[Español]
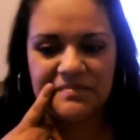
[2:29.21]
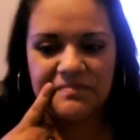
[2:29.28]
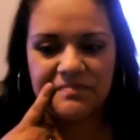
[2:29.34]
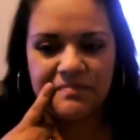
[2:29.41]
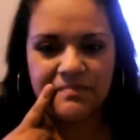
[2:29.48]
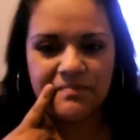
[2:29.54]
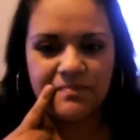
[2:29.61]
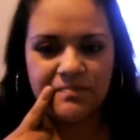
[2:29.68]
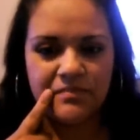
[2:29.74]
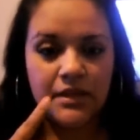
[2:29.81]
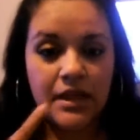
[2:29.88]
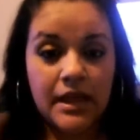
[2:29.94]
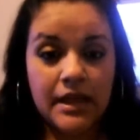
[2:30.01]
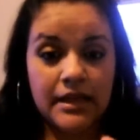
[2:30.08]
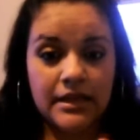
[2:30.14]
Mm,
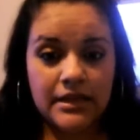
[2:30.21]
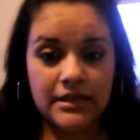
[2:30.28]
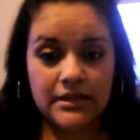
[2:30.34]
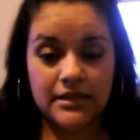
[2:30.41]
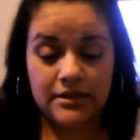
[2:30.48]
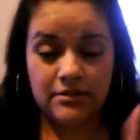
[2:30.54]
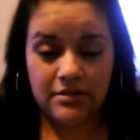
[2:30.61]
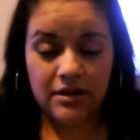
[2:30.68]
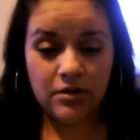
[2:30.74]
Dinora